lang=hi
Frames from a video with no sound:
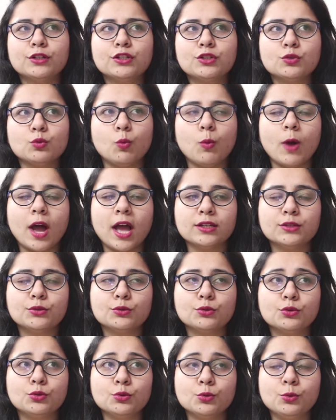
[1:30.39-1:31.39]
कुछ वन
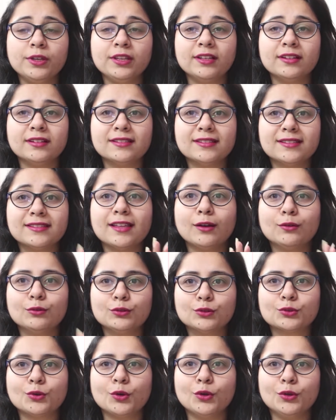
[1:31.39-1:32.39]
टू टू ईयर्स तक
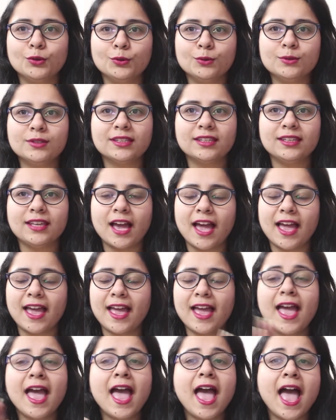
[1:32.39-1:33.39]
उसको यूज़ किया
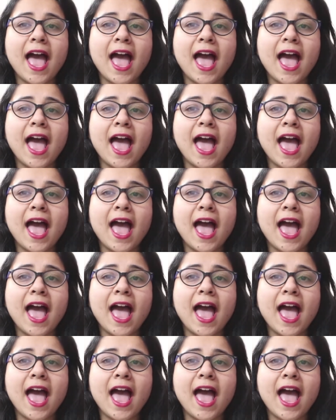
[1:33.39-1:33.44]
है